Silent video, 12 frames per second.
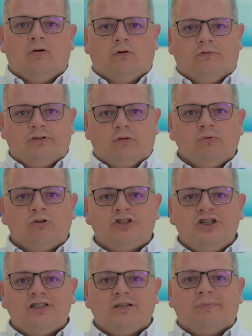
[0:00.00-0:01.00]
um
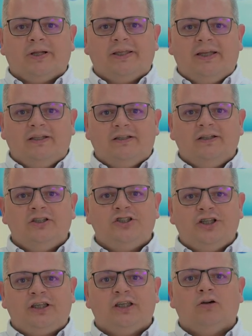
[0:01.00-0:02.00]
oftalmologista, para que ele te
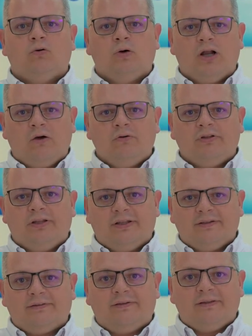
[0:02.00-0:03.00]
indique o grau
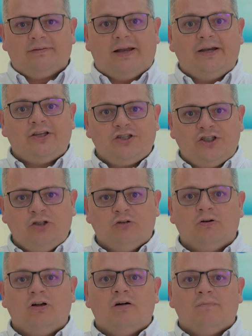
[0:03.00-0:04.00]

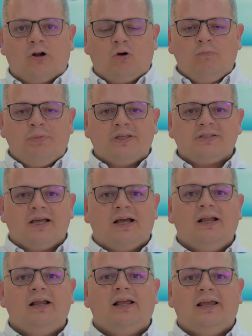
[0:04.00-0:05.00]
certinho para
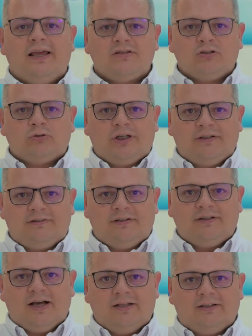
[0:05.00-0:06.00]
compensar essa tua
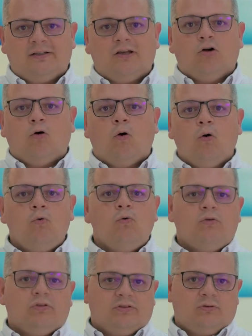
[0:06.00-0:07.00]
necessidade. Ou
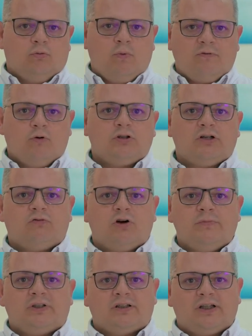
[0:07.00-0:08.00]
uma outra
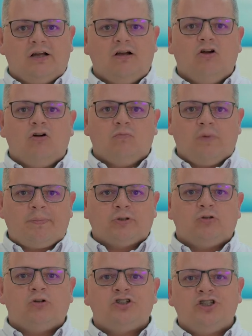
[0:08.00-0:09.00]
forma de tratar uma
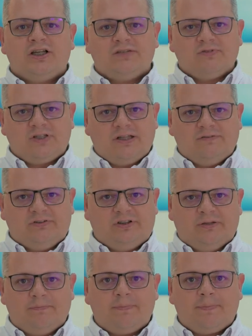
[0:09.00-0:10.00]
patologia que você deve ter.